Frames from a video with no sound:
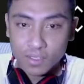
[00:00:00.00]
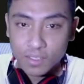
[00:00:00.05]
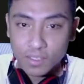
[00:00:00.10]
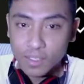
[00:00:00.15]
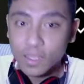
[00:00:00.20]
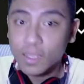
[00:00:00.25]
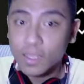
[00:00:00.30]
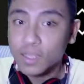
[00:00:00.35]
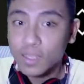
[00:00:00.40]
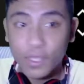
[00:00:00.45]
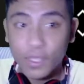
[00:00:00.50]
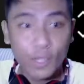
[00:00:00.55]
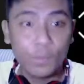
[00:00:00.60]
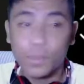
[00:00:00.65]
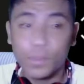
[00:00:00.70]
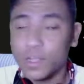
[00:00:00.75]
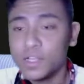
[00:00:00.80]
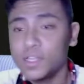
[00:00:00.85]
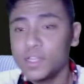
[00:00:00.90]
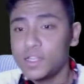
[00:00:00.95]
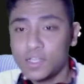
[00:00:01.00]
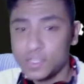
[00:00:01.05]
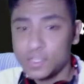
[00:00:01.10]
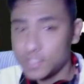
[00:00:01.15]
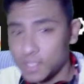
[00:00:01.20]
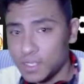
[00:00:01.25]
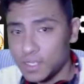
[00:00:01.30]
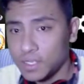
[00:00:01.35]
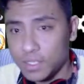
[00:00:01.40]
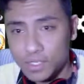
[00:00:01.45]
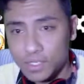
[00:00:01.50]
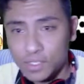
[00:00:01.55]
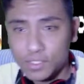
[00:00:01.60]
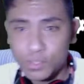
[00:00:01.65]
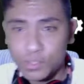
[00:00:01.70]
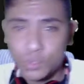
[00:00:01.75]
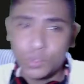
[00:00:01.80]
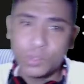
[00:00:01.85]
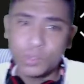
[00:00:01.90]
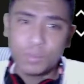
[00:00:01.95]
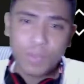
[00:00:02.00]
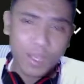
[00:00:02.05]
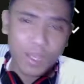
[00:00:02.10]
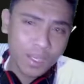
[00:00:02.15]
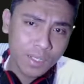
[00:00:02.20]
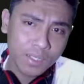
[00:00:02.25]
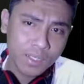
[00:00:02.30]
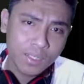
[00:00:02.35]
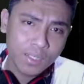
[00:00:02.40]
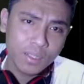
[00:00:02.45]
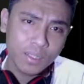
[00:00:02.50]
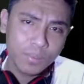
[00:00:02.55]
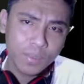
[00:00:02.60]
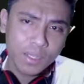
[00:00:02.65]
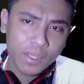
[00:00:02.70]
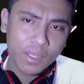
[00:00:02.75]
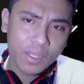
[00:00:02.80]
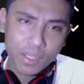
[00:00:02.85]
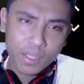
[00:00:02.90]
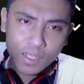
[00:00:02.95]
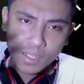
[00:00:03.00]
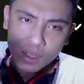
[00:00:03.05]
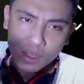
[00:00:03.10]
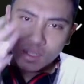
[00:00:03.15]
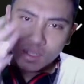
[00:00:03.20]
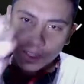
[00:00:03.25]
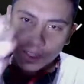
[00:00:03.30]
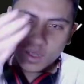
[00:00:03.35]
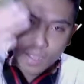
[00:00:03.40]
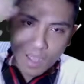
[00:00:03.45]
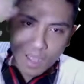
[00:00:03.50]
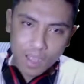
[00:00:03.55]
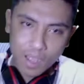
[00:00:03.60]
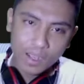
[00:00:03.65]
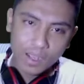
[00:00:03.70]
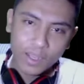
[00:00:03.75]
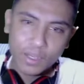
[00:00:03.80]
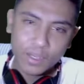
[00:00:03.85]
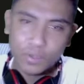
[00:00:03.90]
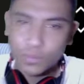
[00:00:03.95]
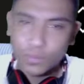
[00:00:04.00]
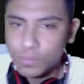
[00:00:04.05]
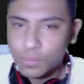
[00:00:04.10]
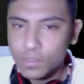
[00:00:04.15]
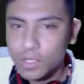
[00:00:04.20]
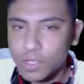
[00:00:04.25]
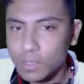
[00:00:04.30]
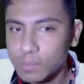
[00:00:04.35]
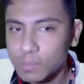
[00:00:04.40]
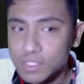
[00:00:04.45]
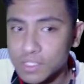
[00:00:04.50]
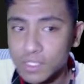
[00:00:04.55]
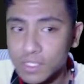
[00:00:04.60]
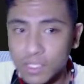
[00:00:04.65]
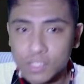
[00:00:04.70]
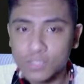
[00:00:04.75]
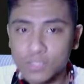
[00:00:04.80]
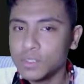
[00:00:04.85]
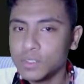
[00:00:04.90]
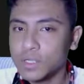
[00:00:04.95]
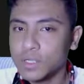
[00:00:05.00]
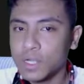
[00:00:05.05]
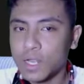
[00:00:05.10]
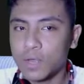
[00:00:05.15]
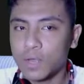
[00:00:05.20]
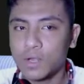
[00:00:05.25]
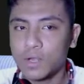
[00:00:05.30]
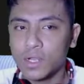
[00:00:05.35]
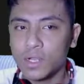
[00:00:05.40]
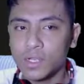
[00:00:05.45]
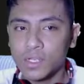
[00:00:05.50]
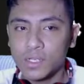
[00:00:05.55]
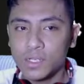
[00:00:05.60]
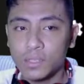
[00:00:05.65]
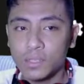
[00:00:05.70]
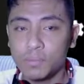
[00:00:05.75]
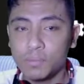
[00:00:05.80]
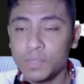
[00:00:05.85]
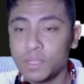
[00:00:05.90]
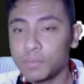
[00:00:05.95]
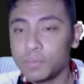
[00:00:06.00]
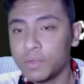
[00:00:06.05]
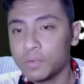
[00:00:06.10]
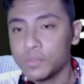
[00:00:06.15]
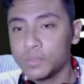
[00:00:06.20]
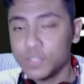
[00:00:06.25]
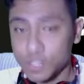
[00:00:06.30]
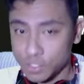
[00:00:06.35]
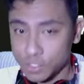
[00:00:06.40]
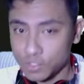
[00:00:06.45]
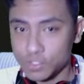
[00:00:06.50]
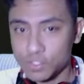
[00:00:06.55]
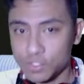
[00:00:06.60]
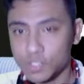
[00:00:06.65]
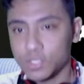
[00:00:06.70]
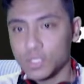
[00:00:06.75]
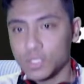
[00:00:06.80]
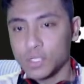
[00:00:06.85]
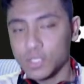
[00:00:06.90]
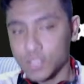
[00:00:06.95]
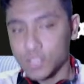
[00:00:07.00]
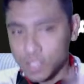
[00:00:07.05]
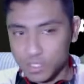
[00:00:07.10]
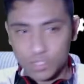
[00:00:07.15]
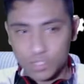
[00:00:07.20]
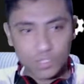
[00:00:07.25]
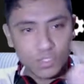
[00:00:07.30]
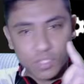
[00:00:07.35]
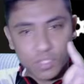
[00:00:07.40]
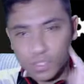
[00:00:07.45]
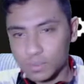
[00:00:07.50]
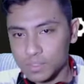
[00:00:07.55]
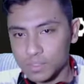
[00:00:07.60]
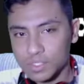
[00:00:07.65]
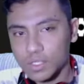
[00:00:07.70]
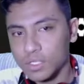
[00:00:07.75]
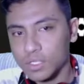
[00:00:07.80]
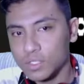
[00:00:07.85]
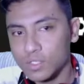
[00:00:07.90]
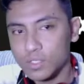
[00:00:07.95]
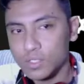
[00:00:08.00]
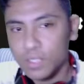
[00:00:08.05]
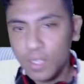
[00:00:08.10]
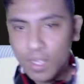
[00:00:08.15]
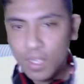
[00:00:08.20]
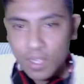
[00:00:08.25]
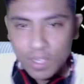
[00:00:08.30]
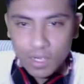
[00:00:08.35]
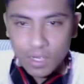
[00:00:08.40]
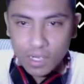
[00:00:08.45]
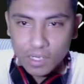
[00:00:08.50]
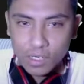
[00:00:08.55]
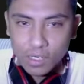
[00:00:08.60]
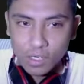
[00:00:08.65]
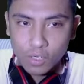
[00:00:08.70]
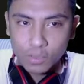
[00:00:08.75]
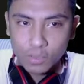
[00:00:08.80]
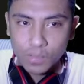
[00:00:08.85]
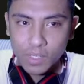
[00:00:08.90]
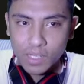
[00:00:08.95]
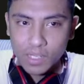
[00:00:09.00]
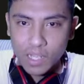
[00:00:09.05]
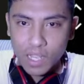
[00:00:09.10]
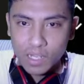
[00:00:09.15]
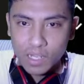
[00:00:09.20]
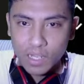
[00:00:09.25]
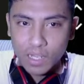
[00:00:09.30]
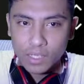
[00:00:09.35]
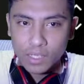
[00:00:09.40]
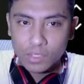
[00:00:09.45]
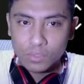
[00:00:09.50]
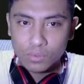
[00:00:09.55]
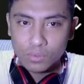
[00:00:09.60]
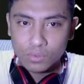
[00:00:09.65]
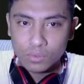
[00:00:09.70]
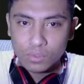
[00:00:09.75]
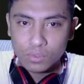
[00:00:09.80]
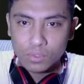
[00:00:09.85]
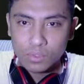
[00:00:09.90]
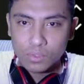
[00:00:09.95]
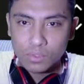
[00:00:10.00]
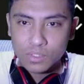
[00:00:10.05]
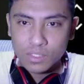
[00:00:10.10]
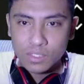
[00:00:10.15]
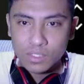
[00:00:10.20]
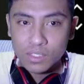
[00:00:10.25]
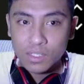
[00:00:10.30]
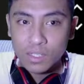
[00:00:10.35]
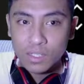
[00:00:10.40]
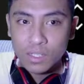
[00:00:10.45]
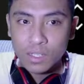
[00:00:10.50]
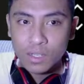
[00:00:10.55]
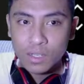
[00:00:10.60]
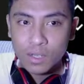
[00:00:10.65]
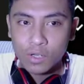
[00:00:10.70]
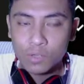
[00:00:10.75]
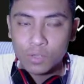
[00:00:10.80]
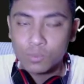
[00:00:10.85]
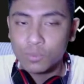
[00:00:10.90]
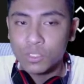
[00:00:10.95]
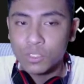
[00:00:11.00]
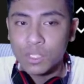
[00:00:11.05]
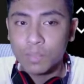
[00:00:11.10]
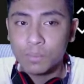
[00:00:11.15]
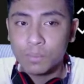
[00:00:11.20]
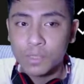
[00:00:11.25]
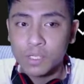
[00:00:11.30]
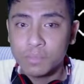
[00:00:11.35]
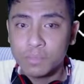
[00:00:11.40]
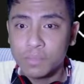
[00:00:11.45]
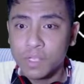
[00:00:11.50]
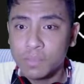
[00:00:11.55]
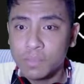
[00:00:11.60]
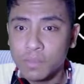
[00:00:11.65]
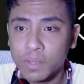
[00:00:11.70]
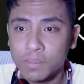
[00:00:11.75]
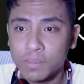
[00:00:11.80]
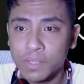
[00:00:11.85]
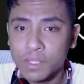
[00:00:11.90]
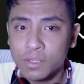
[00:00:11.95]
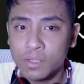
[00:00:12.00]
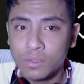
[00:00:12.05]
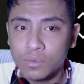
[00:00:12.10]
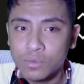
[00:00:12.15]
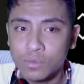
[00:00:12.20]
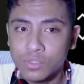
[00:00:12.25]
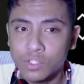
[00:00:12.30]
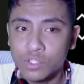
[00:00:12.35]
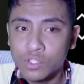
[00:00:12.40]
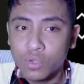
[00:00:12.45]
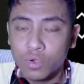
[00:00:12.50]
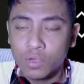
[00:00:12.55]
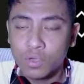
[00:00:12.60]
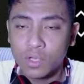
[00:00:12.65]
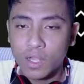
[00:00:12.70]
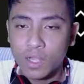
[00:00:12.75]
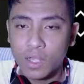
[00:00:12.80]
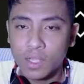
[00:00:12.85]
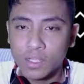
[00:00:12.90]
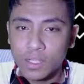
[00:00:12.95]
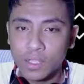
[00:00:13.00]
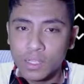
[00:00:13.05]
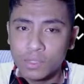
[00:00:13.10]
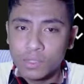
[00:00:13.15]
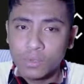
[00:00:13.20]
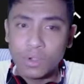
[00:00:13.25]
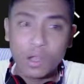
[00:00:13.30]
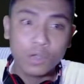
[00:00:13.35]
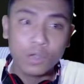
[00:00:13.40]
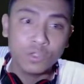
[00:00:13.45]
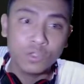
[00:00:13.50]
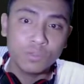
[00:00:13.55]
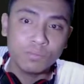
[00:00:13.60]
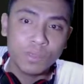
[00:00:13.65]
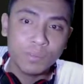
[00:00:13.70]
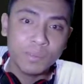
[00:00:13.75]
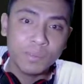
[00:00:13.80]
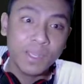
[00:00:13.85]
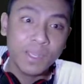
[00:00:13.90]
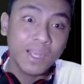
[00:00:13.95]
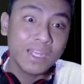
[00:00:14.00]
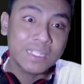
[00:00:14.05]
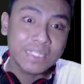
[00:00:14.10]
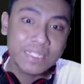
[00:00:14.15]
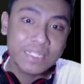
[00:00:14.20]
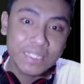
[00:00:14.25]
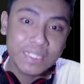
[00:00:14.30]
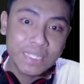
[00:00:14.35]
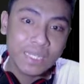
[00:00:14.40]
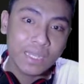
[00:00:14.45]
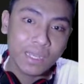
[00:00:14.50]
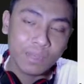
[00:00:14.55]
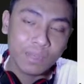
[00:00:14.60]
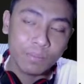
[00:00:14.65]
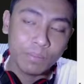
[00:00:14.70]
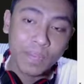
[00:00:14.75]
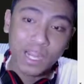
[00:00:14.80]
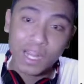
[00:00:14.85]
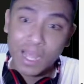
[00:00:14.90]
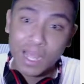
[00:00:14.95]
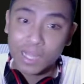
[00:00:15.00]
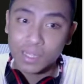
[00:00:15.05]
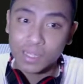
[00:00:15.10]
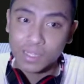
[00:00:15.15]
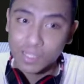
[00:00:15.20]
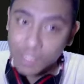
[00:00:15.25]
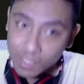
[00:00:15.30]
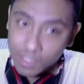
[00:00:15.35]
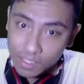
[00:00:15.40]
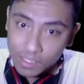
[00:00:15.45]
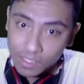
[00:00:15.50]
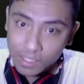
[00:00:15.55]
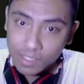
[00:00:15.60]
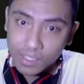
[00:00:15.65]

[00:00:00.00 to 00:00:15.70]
GG emang tiga cari ini cuy bahkan kita pakai Akainu pun tidak bisa cuy ngelawan ini Big Mom cuy. serius serius tidak bisa cuy karena kalau pakai Akainu dia kalau mau nyamperin Big Mom itu zonanya itu harus map yang kecil ya berarti